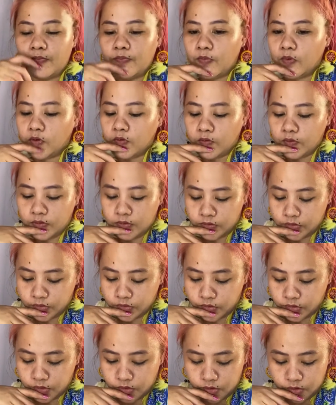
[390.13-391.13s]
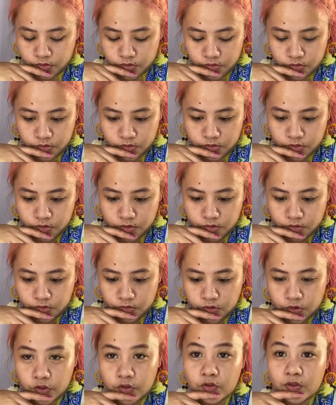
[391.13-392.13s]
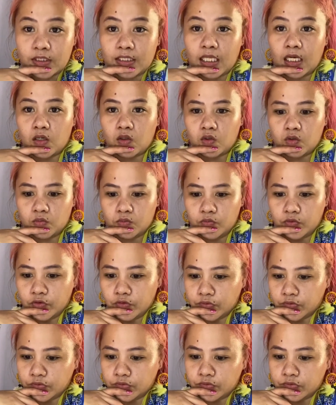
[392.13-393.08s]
mo. Yun yung takot mo.